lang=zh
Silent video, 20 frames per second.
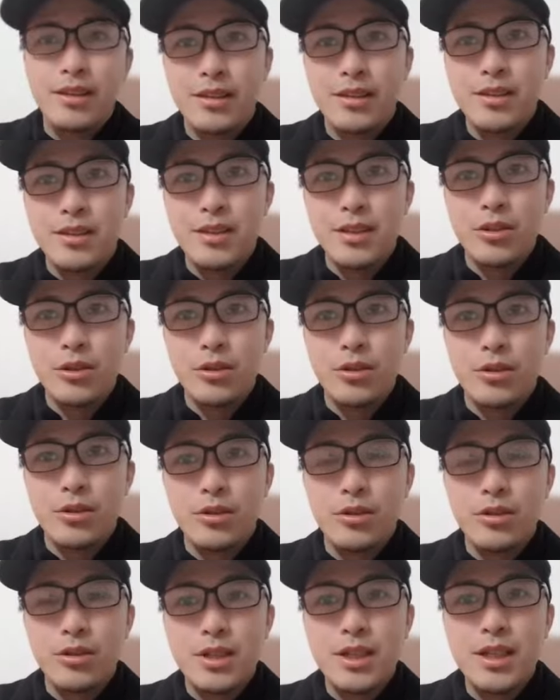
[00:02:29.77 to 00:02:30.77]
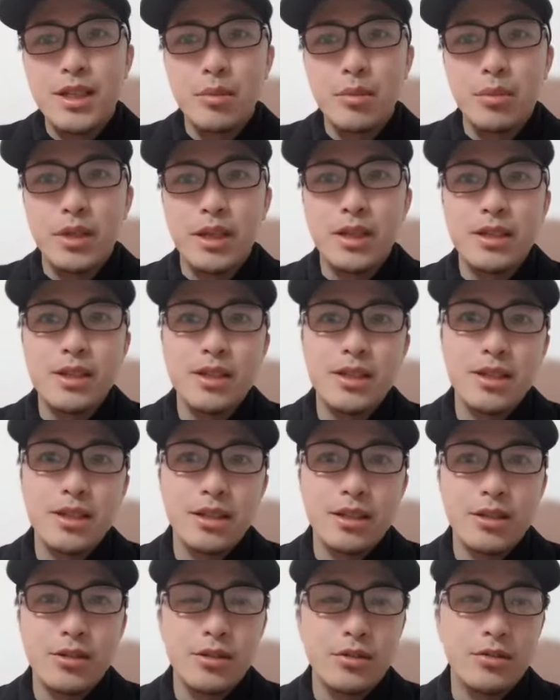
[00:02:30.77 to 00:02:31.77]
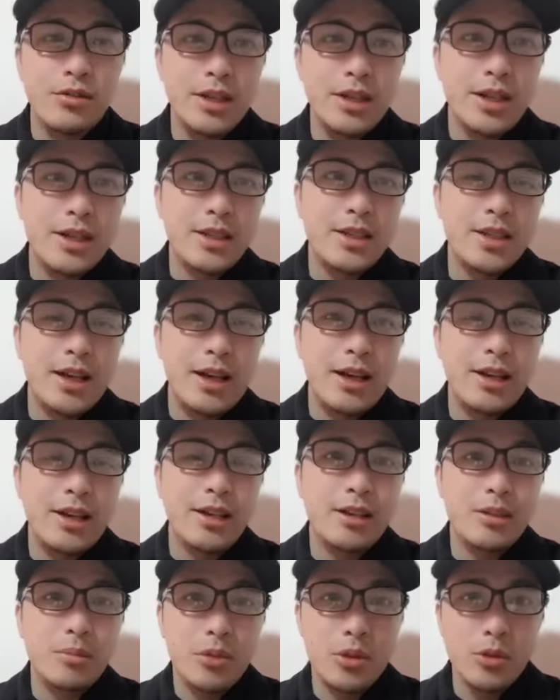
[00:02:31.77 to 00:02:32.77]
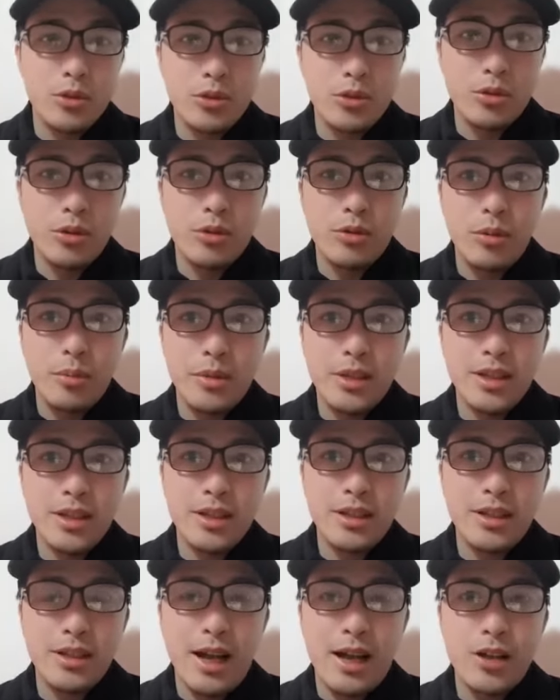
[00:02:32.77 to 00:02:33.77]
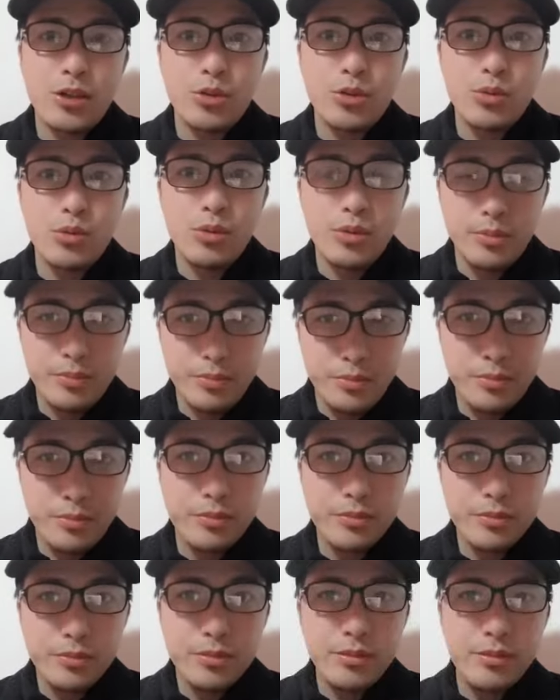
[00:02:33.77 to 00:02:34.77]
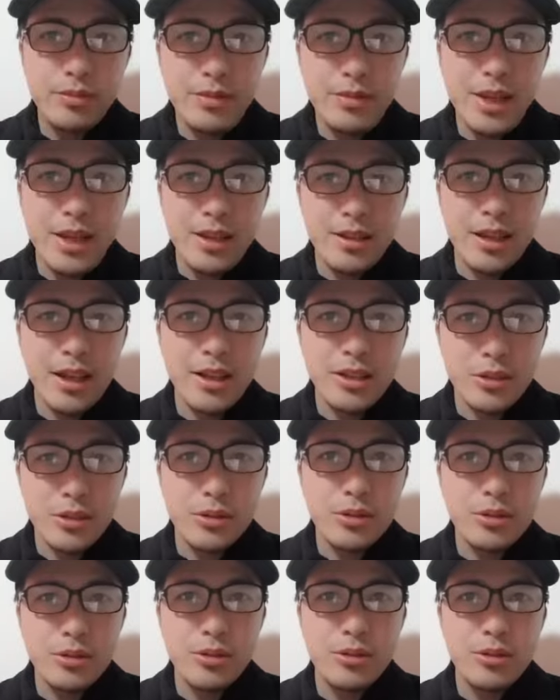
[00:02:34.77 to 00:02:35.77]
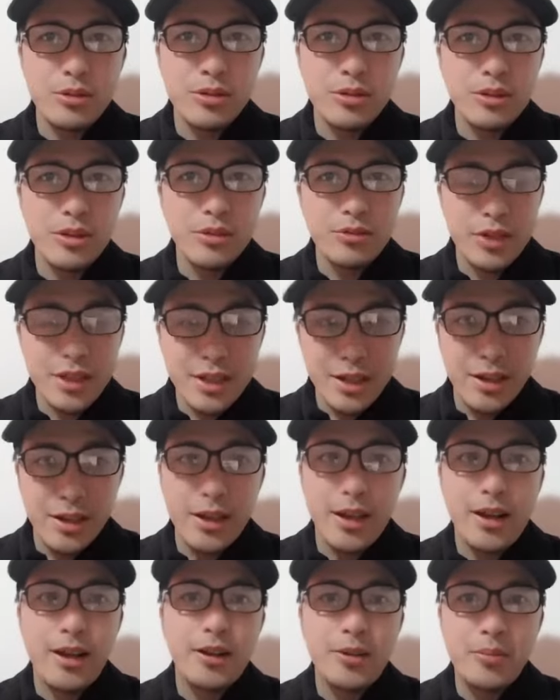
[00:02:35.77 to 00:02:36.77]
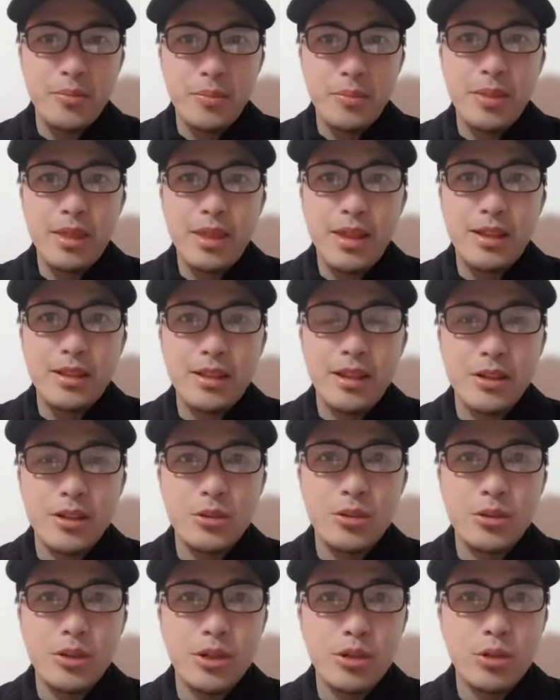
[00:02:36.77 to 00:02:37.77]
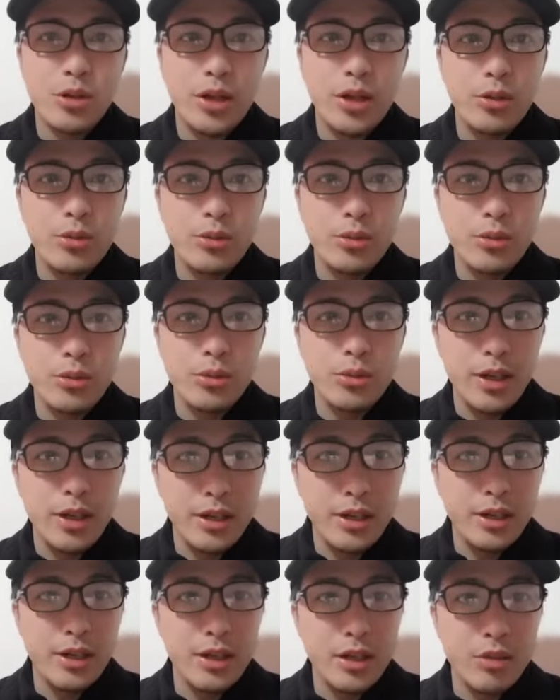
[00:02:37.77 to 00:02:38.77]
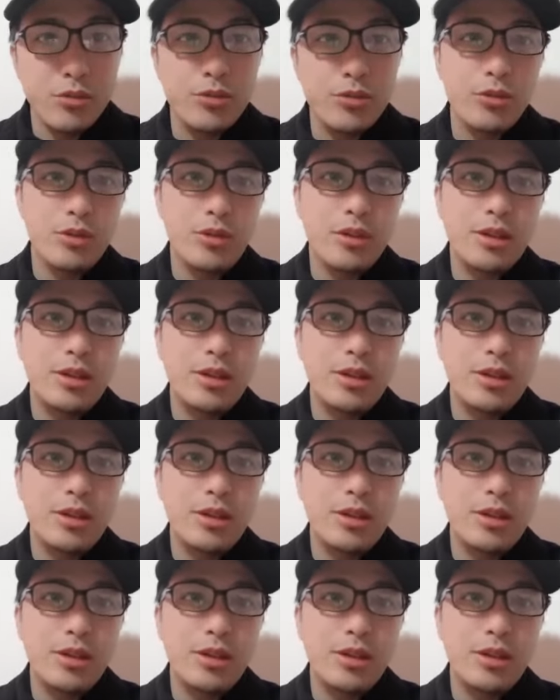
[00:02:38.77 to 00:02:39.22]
这种性别意识都是非常强烈的。比如说，我们这个牙叔。他就非常娘，他就会穿女人的衣服。